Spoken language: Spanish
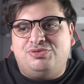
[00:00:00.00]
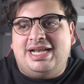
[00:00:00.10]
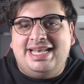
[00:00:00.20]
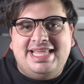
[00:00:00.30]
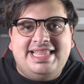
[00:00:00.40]

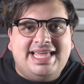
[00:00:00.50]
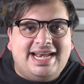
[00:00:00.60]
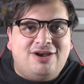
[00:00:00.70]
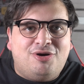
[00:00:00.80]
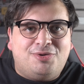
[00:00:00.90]
el líder,
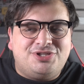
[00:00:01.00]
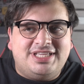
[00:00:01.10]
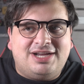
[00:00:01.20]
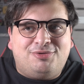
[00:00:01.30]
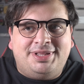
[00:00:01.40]
el lobo, se
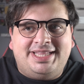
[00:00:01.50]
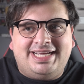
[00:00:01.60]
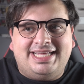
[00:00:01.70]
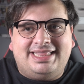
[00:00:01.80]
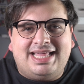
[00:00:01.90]
da cuenta
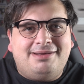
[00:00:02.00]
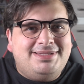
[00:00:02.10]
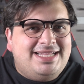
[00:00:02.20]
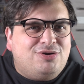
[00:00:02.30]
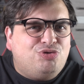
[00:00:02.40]
que tal
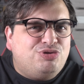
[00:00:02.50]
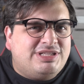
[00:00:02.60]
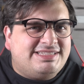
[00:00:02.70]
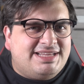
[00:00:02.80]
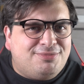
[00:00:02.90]
vez le
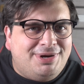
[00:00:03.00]
gusta ser